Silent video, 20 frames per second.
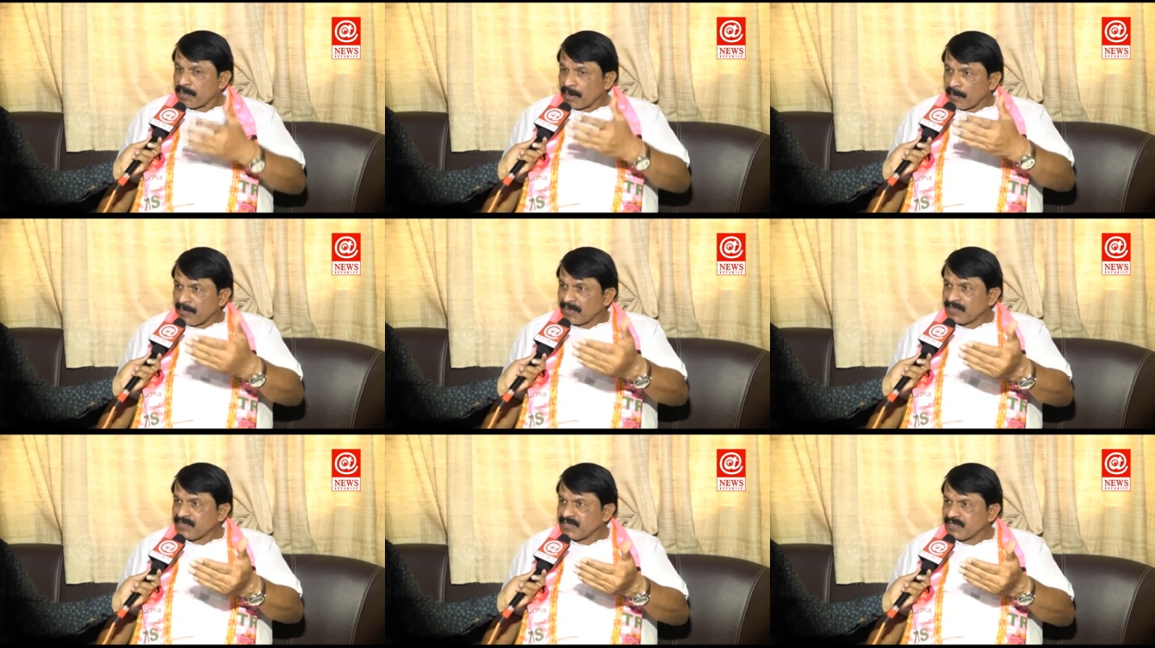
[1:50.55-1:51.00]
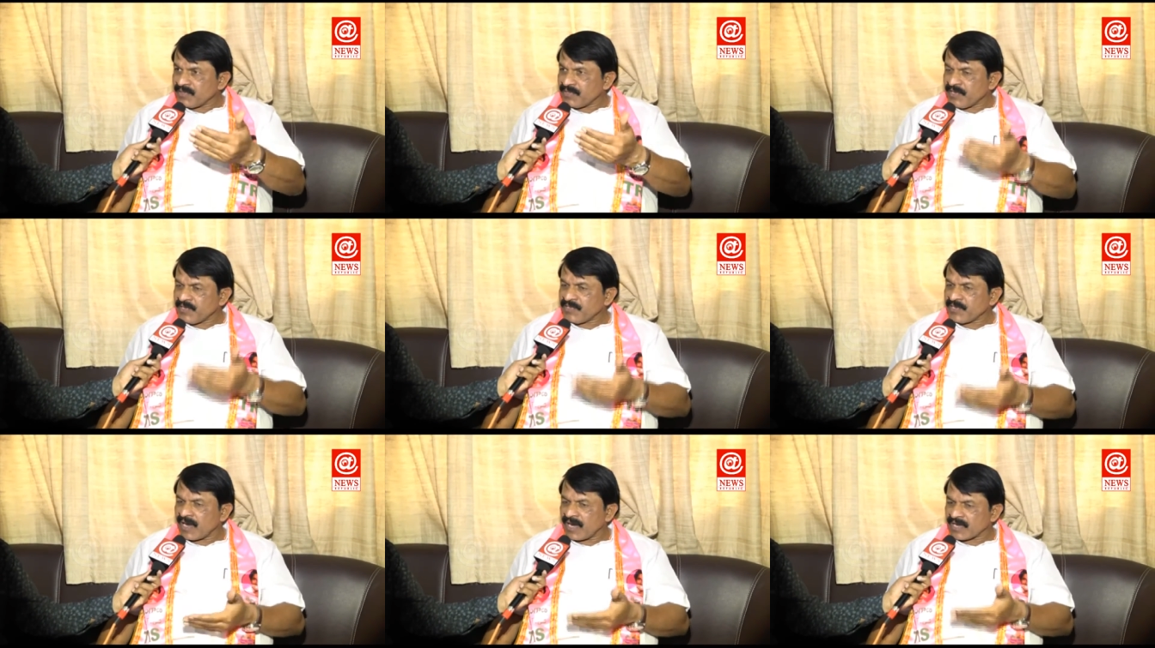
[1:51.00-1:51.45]
ప్రపంచ
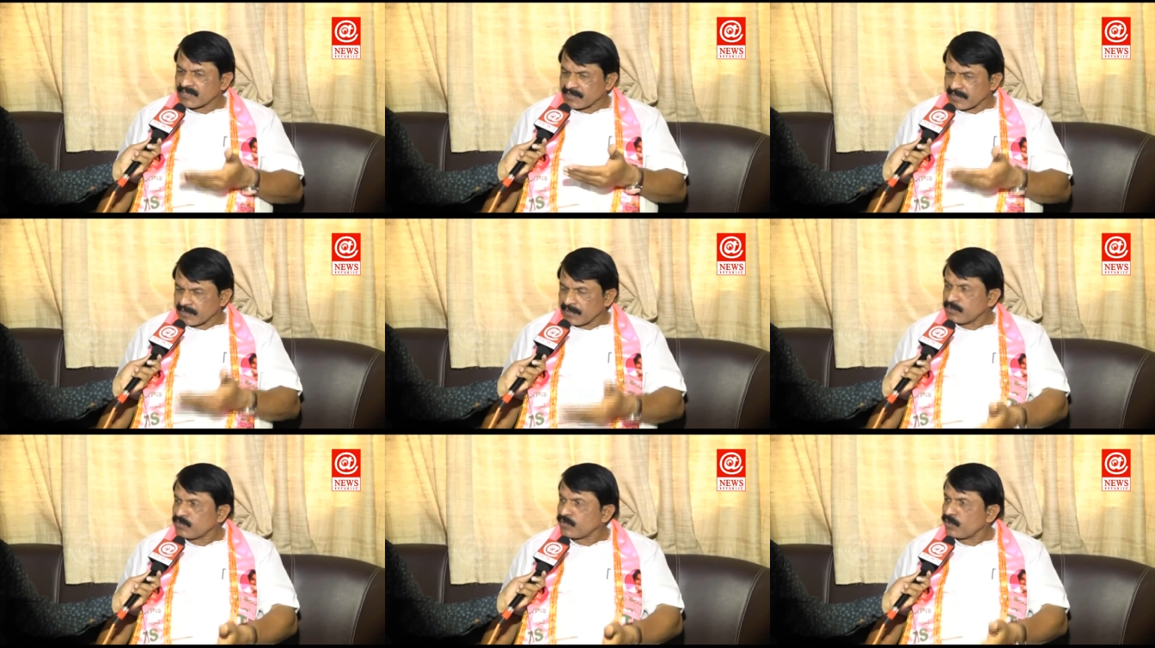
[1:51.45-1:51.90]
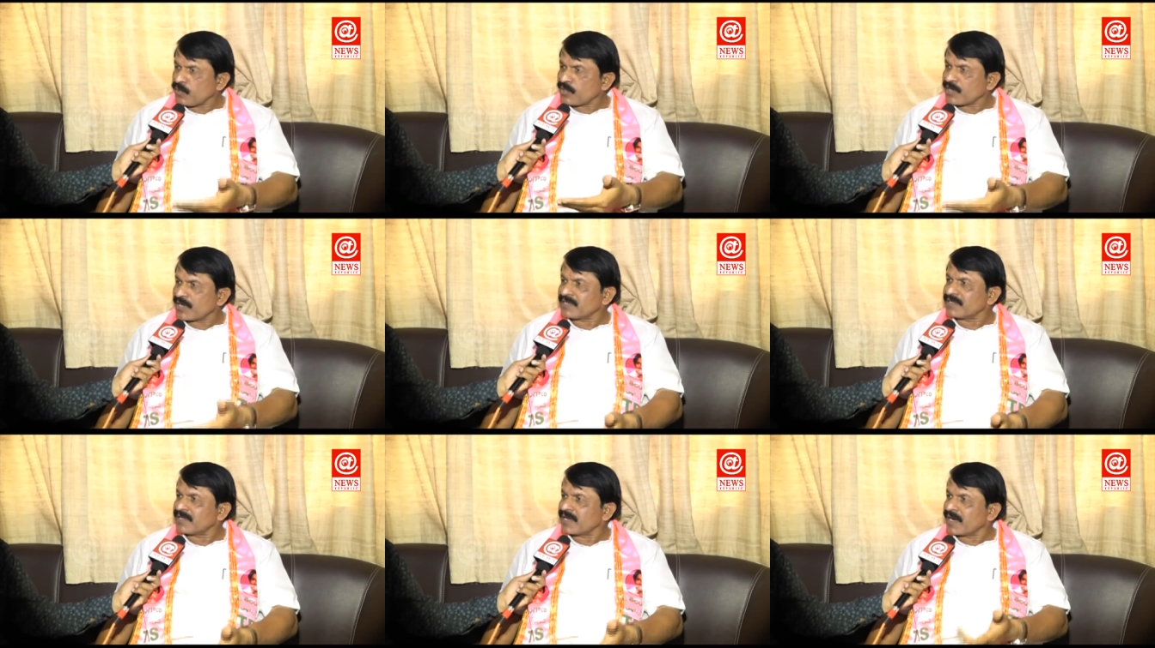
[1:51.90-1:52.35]
దేశాల సదస్సులు
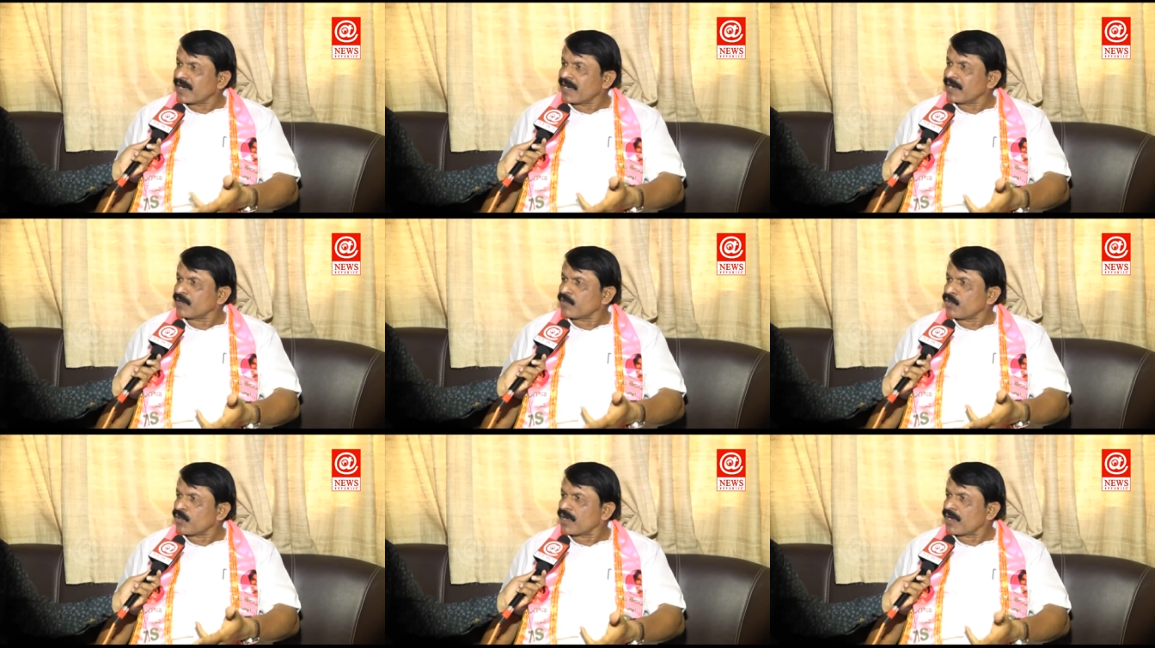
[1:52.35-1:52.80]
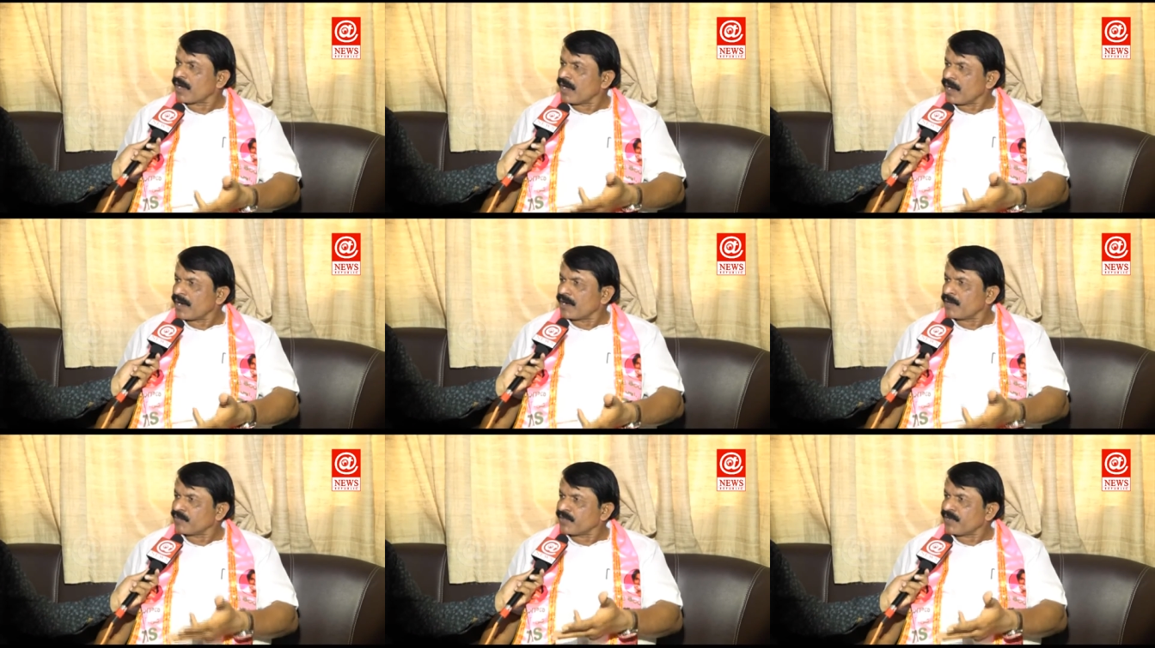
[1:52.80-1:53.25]
ఇక్కడ జరగడానికి ఒక
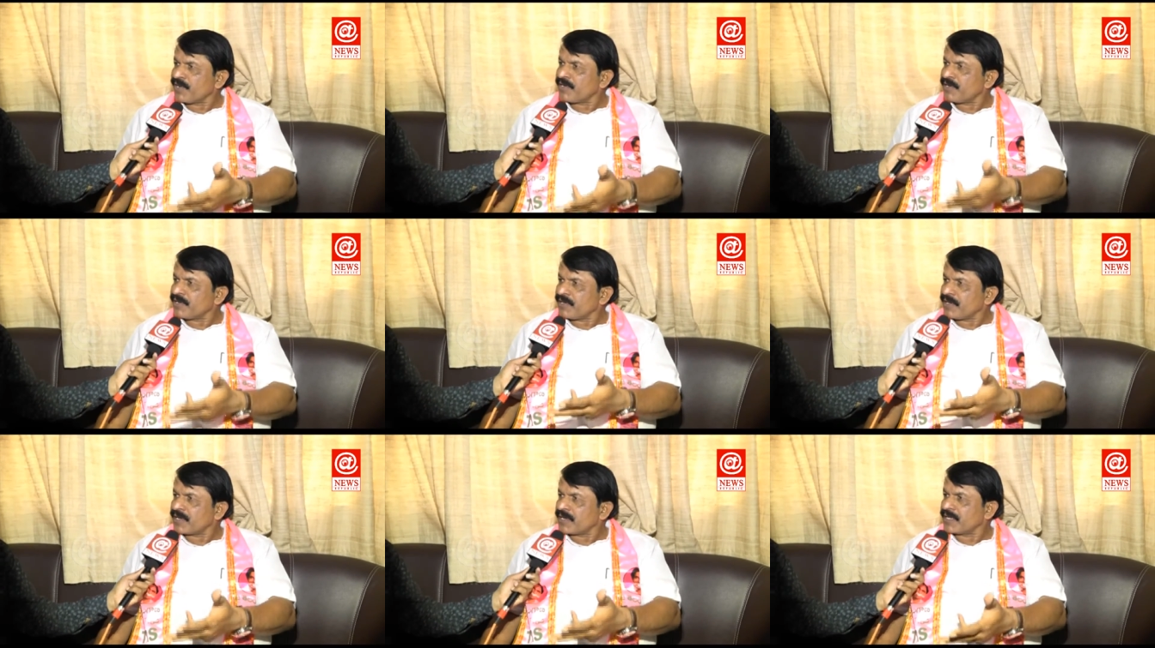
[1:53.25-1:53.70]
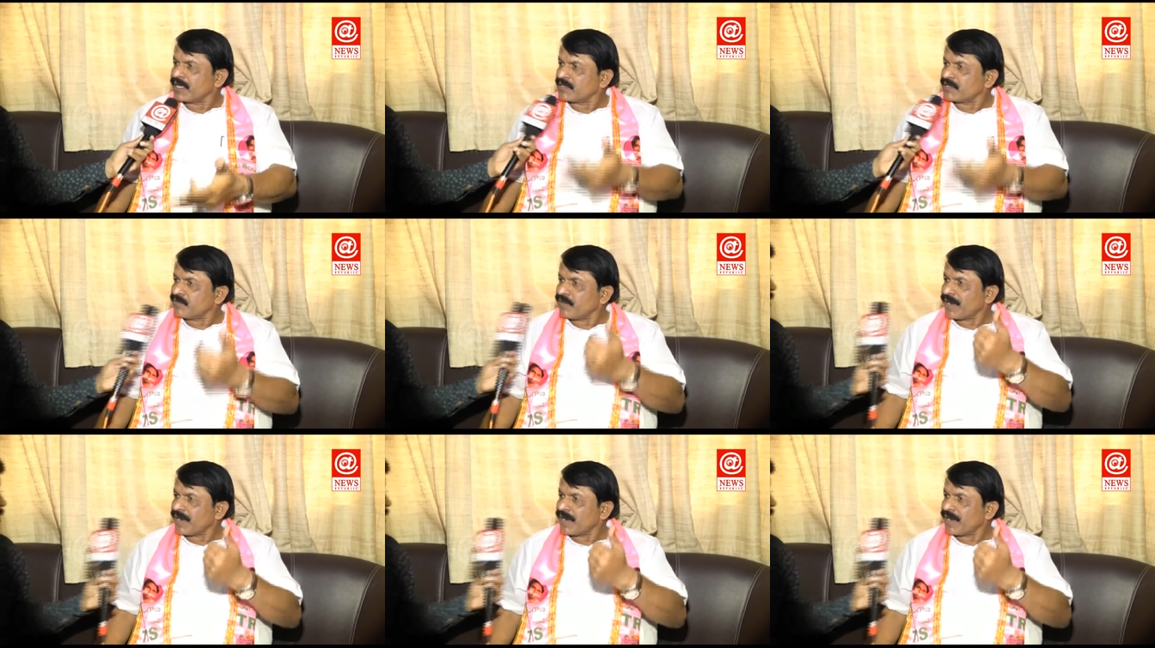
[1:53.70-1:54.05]
కారణం కేటీఆర్ గారి